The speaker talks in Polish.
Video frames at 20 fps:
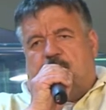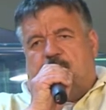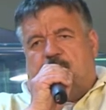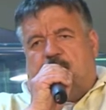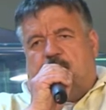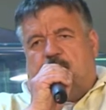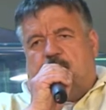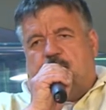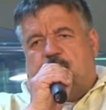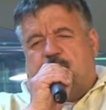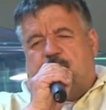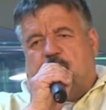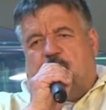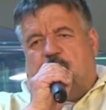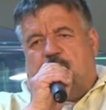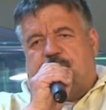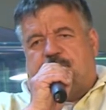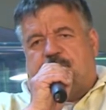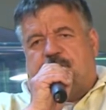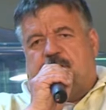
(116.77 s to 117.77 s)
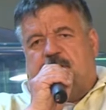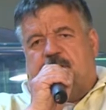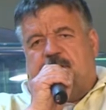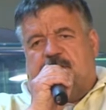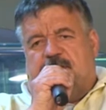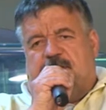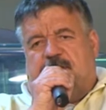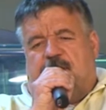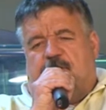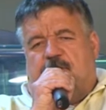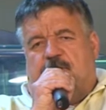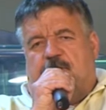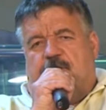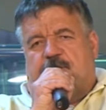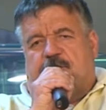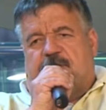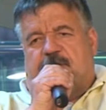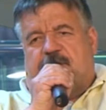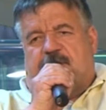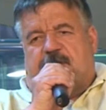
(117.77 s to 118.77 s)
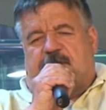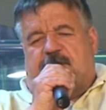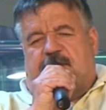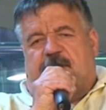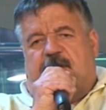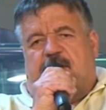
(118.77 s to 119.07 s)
którzy od 14 do 16